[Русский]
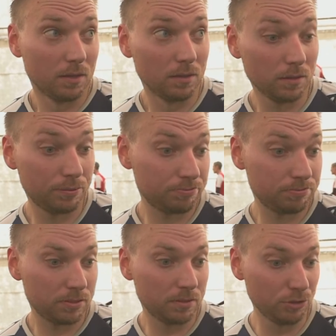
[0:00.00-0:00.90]
Э,
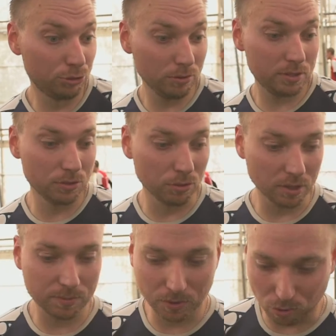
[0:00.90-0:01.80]
ничего, сезон, я
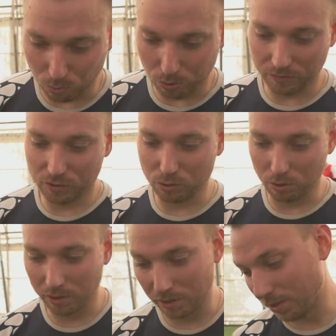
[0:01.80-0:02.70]
смотрю, будет
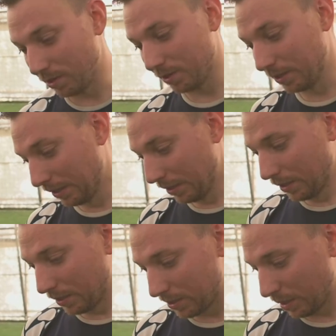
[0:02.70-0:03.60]
веселый.
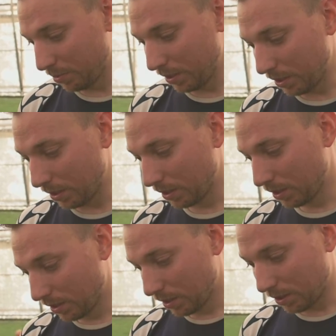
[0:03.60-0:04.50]
На самом деле,
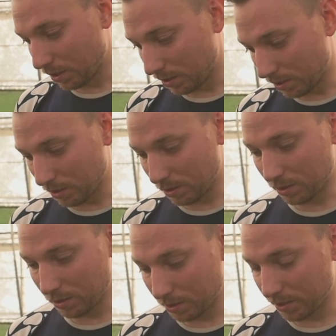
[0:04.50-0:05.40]

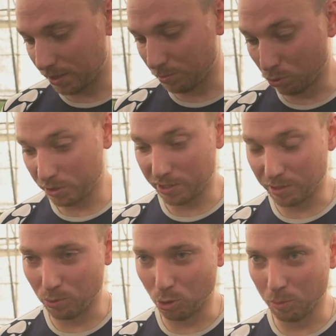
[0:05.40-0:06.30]
э, серебро
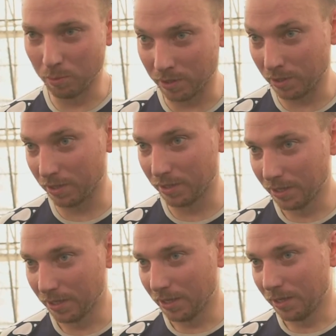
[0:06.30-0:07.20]
серебром. Э,
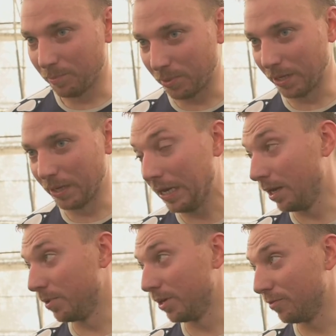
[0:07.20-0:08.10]
проиграли
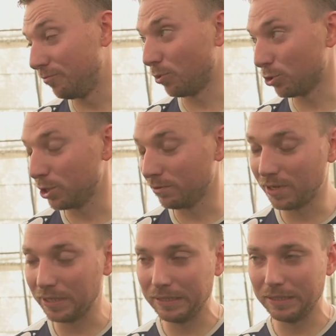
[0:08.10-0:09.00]
мы в прошлые
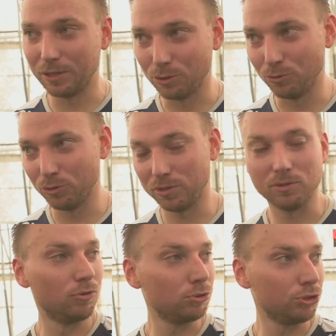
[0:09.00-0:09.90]
выходные игру, вот,
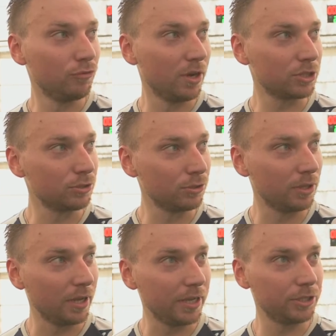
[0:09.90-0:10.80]
очень важную,
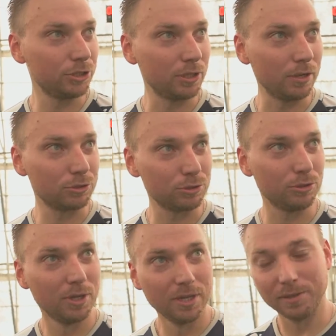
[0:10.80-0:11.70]
да, я считаю, что
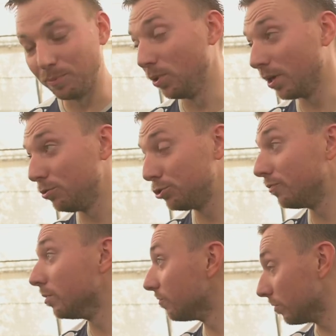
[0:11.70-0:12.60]
было
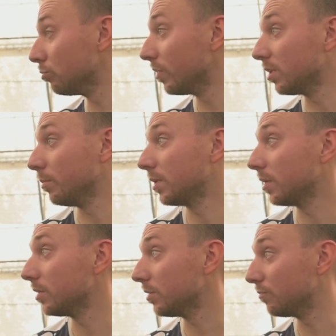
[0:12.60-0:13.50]
ключевым ну, в этом
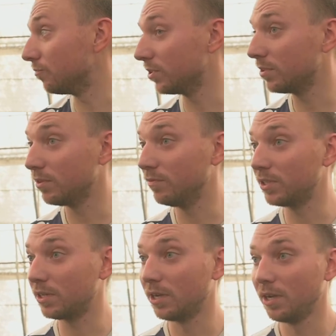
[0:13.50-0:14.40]
открытии, в, в,
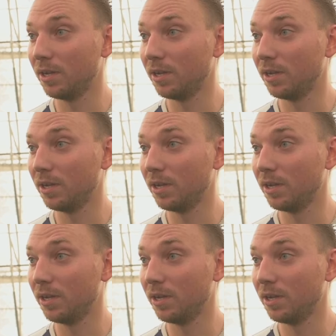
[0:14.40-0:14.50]
в,